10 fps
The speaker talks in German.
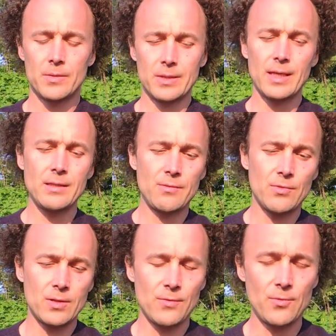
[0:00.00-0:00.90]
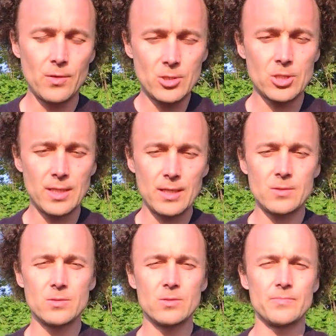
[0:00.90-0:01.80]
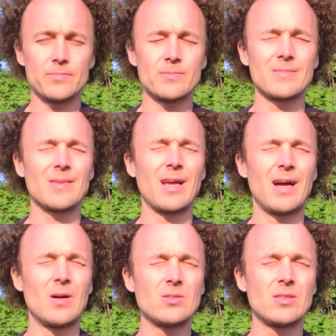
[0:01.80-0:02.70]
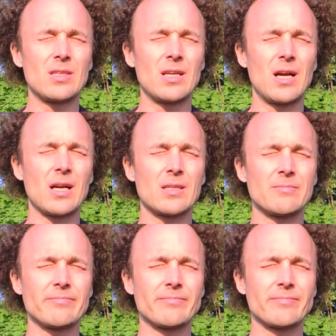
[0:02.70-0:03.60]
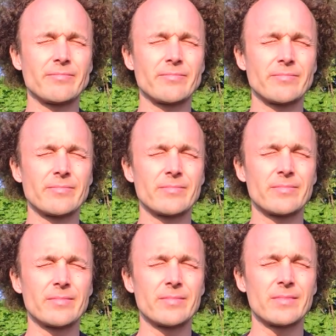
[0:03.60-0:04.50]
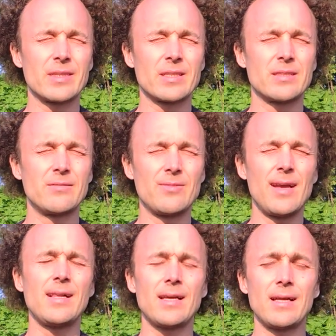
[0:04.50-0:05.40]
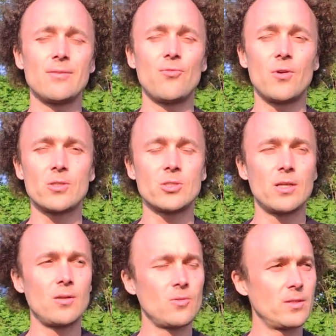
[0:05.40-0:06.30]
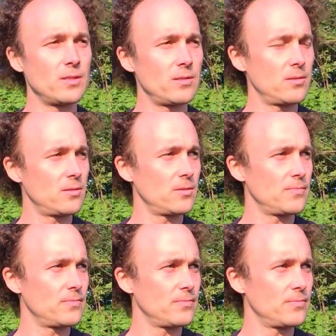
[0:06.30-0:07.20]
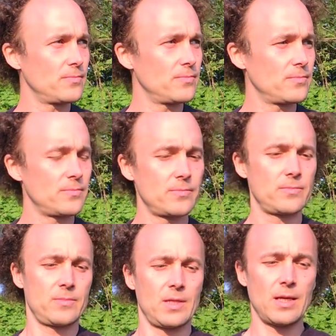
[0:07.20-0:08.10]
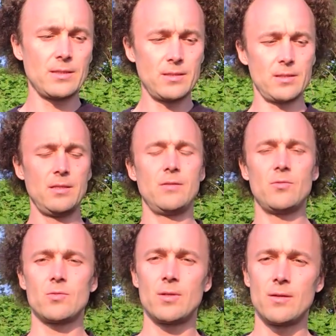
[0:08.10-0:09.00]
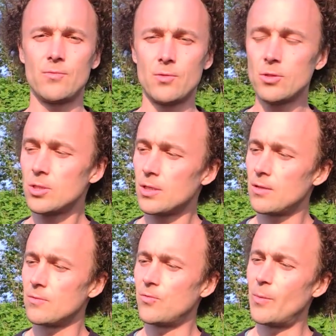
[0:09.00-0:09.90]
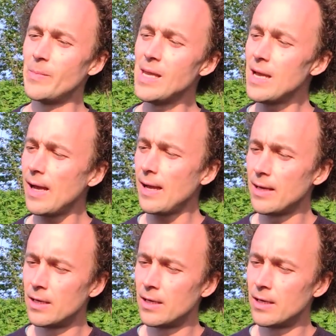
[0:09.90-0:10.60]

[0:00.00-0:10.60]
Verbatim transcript: Und jetzt von der Vorstellung ausgegangen, dass die Welt eine Vorstellung ist, ganz individuelle Vorstellung von mir,